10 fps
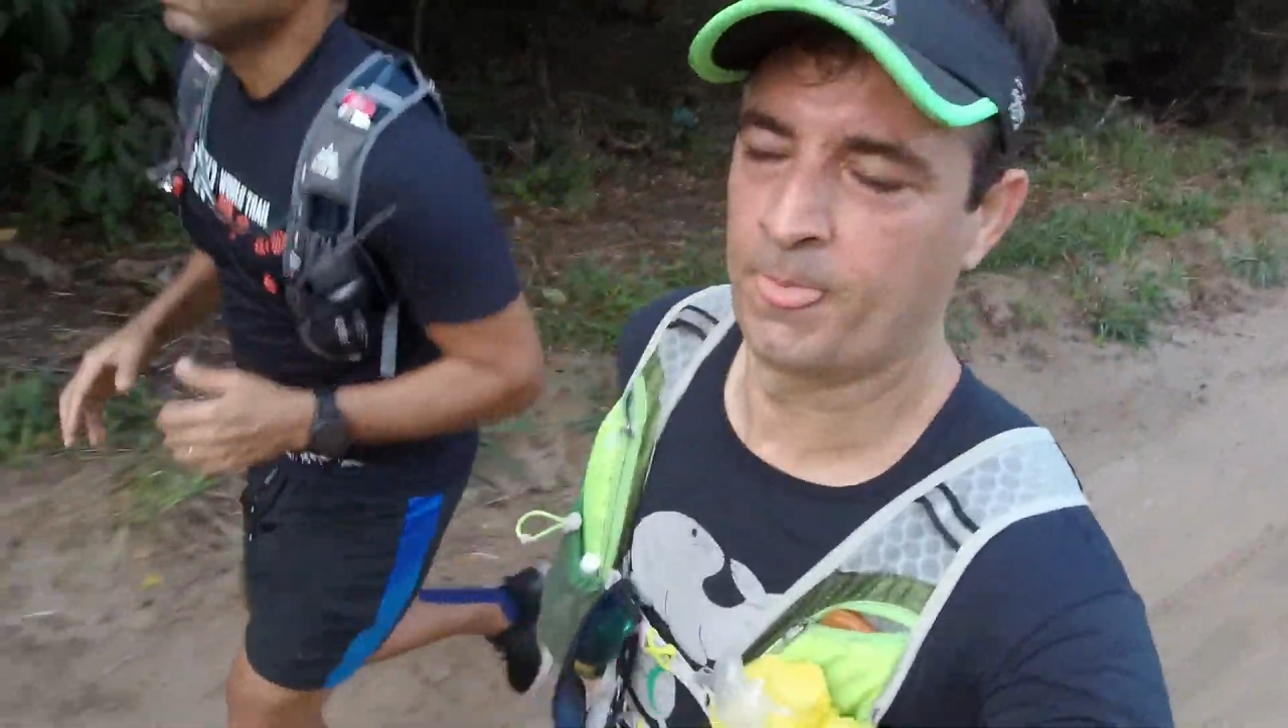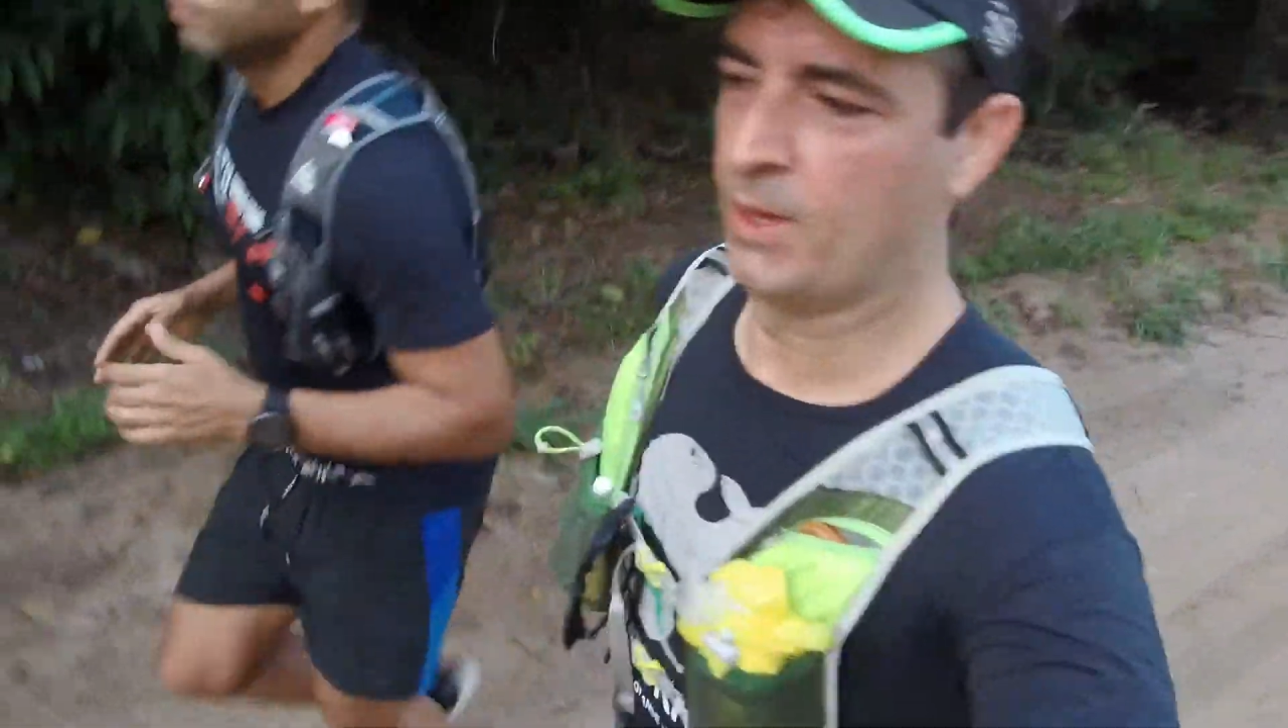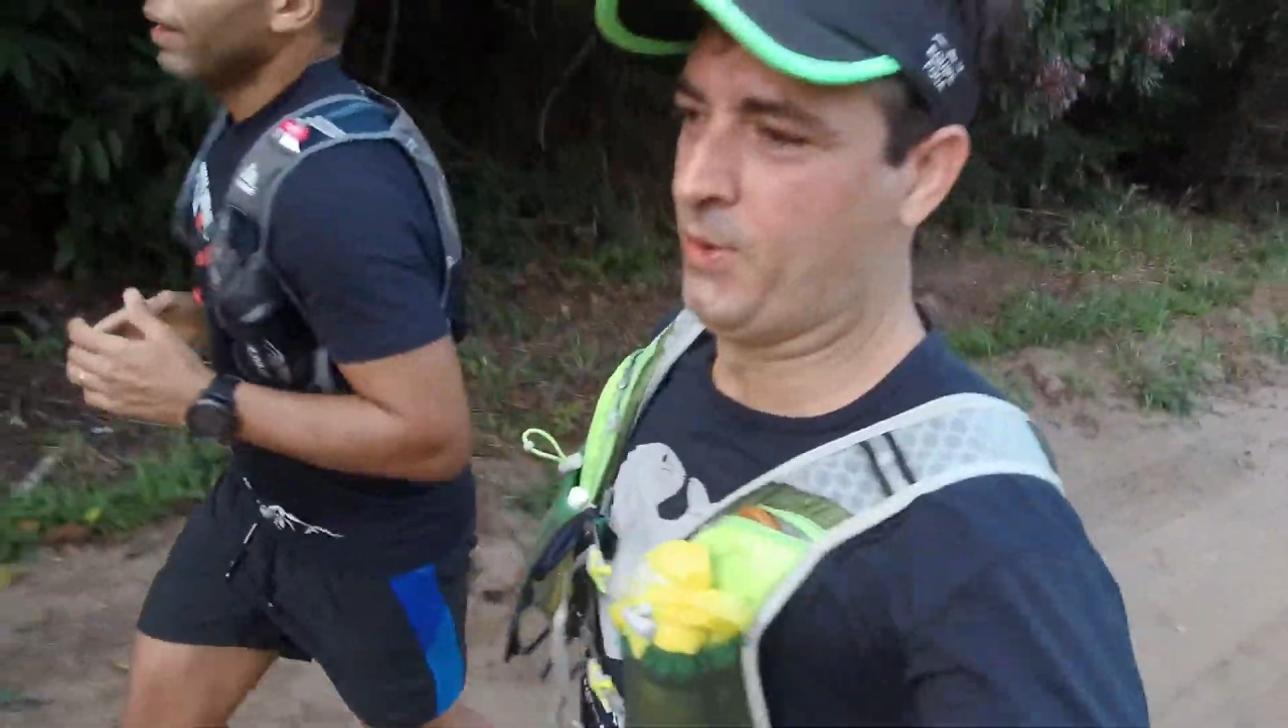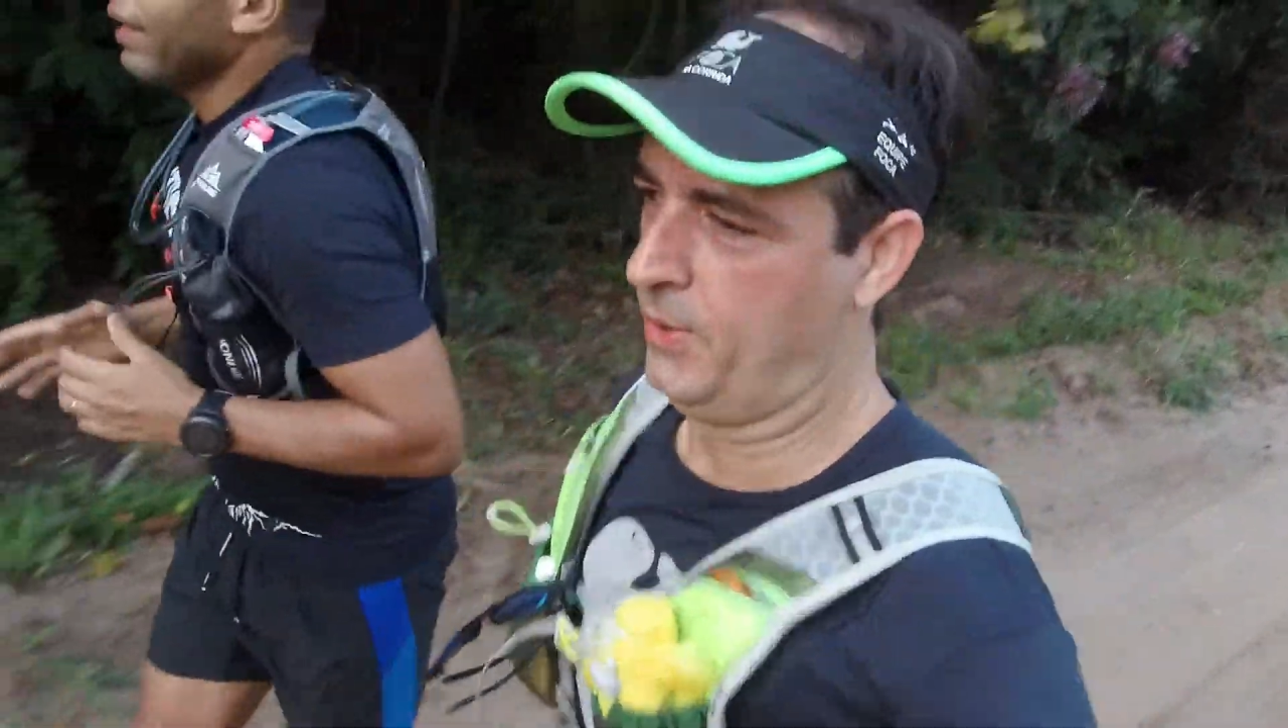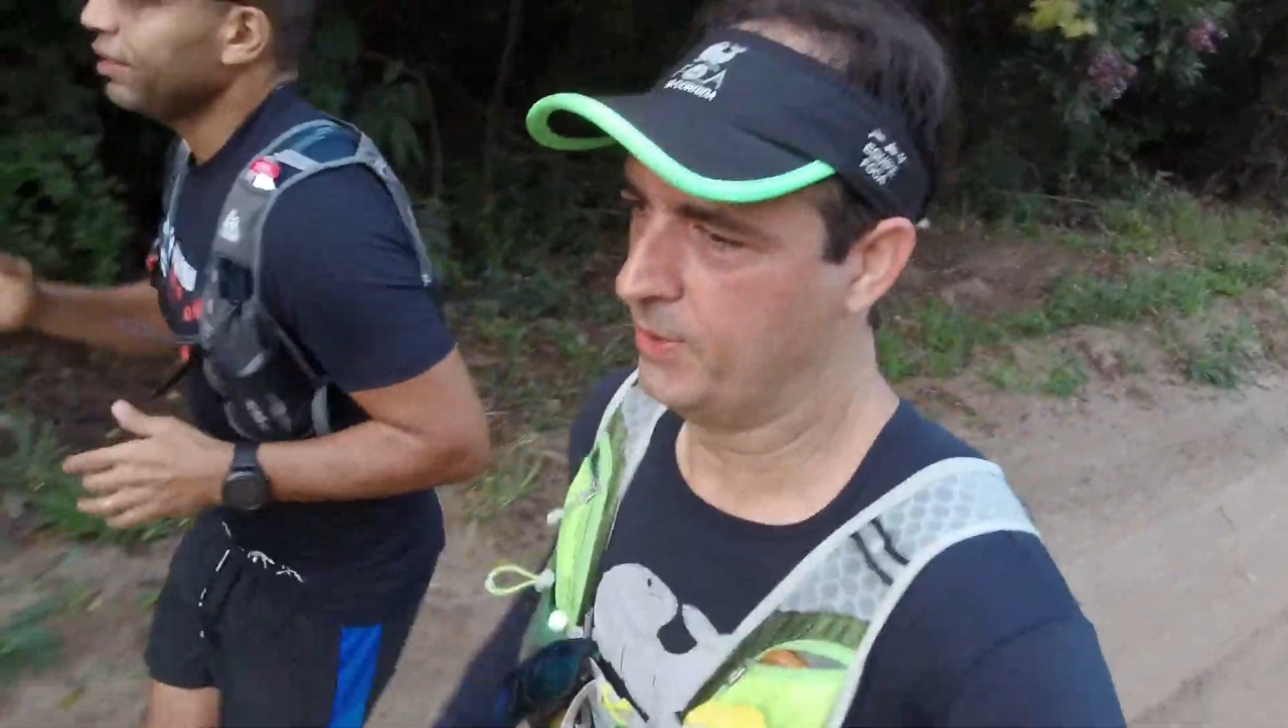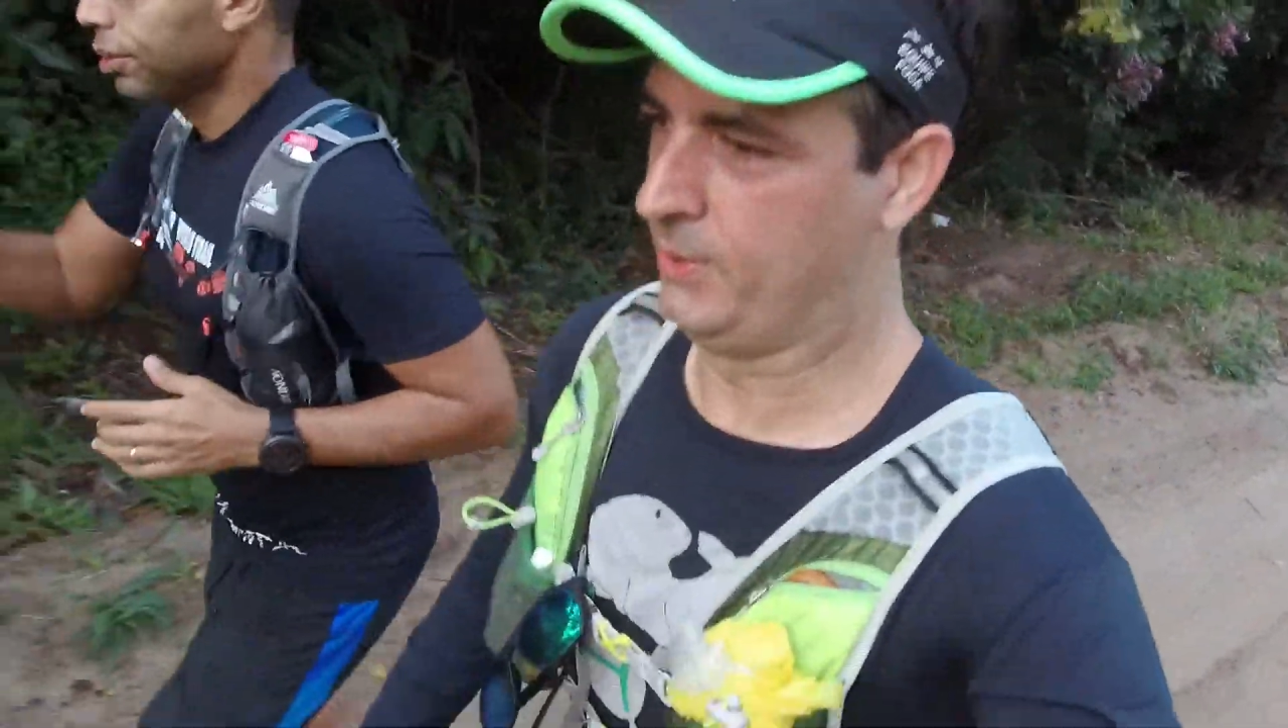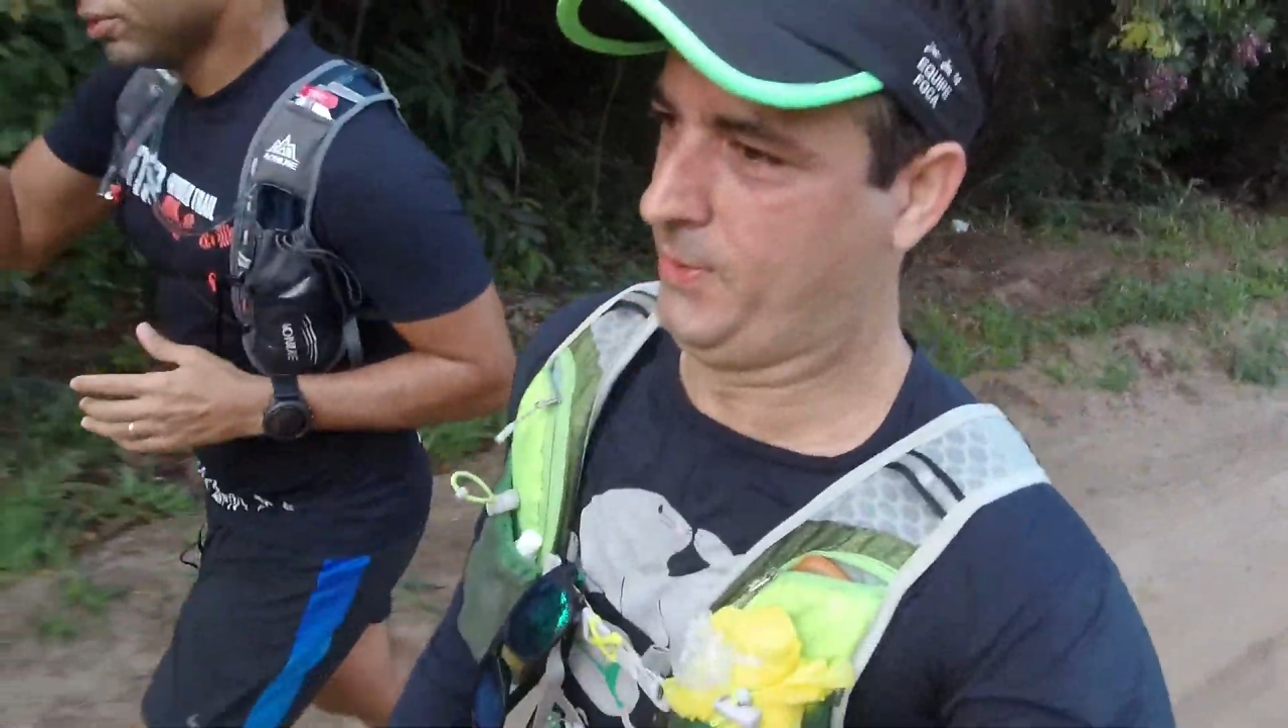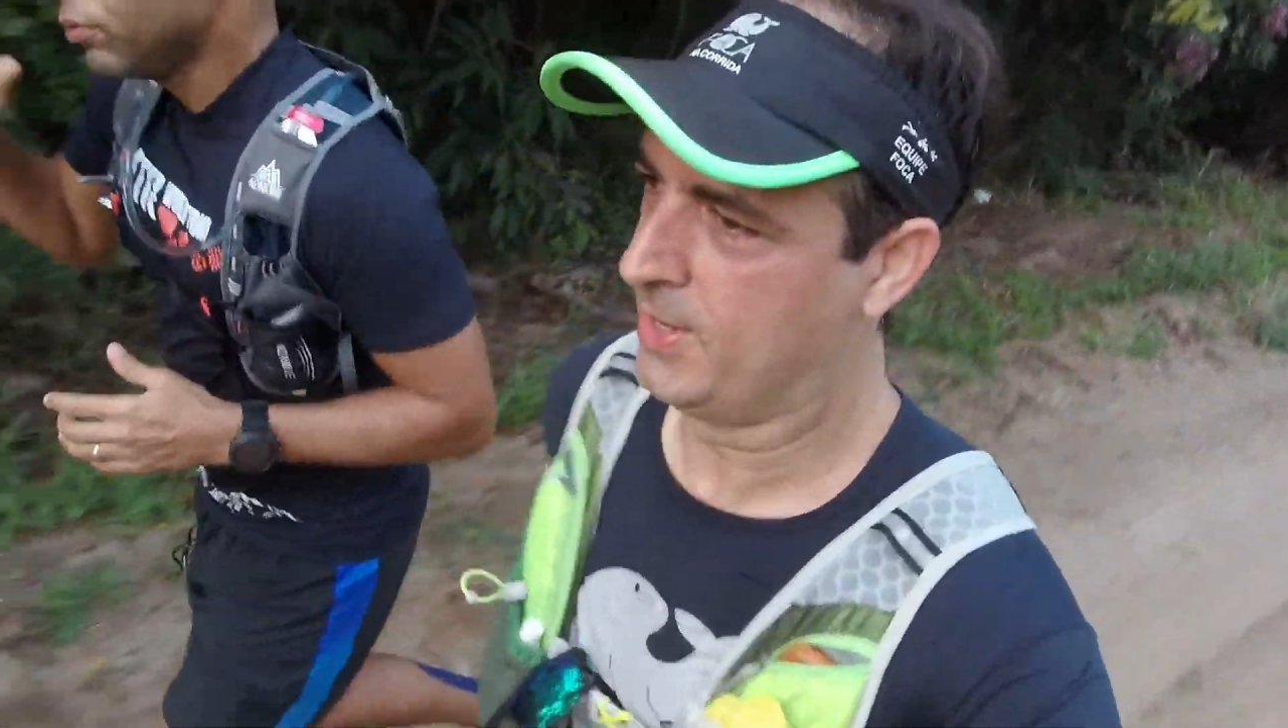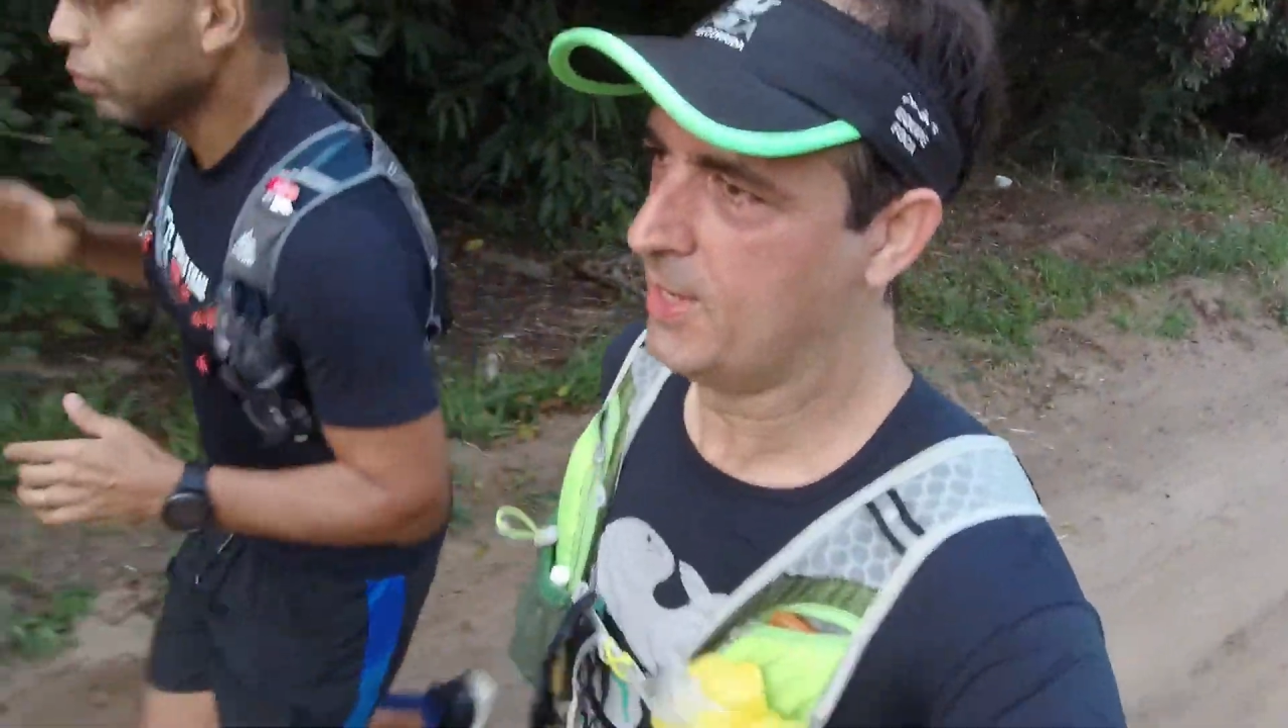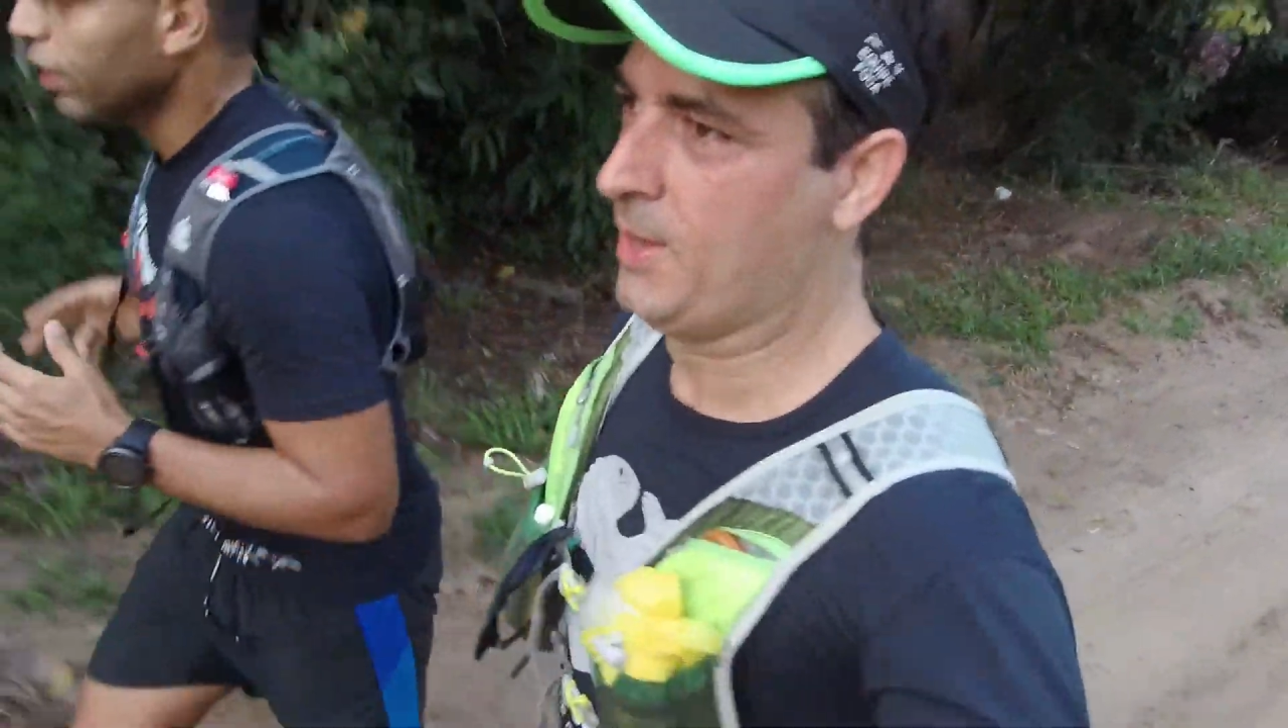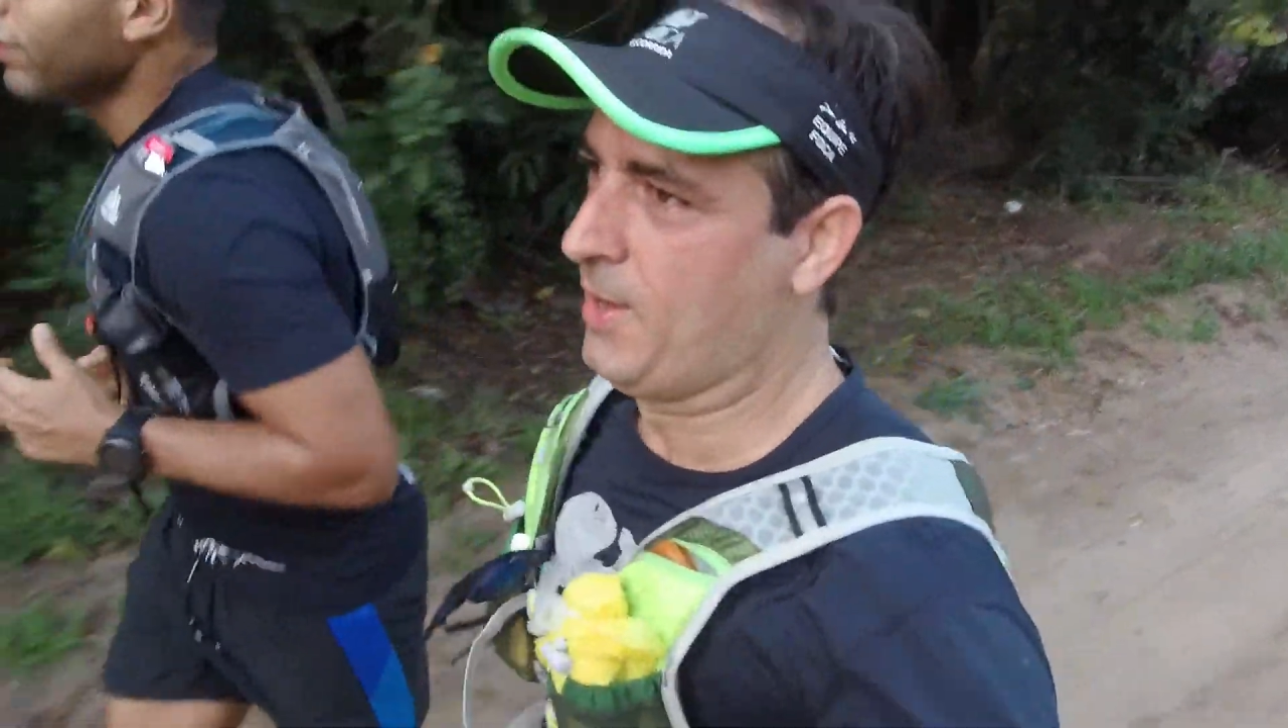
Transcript: mas nunca